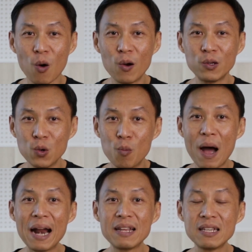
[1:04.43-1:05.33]
คนอยู่
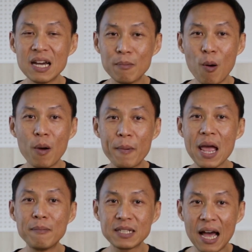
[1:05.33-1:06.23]
บ้านเยอะๆผมก็พ
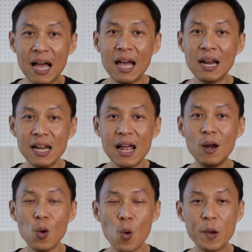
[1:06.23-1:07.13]
ยายามจะเรียน
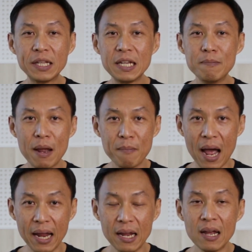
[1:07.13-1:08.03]
รู้วิธีให
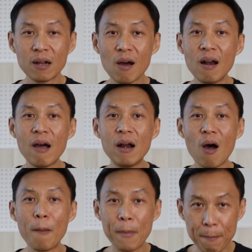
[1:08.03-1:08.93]
ม่ๆ ก็เลยล
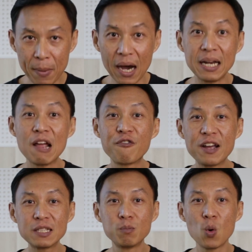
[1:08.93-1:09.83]
องไปเปิดใน
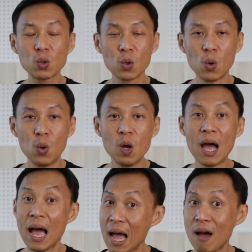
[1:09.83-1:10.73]
Facebook ดู
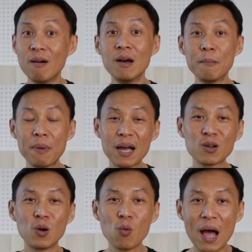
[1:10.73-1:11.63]
อ้าว ปรา
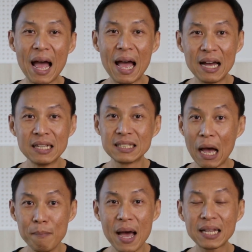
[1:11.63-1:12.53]
กฏว่า
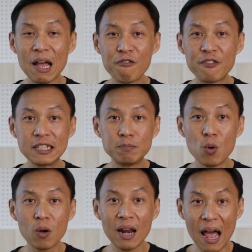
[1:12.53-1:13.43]
สามารถทำ
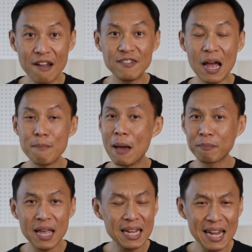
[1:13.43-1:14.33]
Facebook Live ได้แบบ
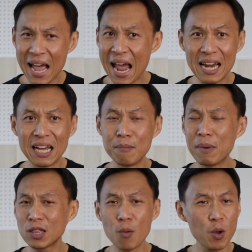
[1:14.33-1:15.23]
ง่าย ๆ เลย
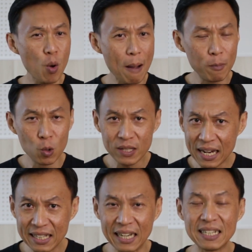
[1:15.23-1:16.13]
ไม่ต้องมีความรู้เท
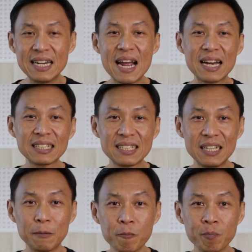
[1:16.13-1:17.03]
คนิคใดๆทั้งสิ้น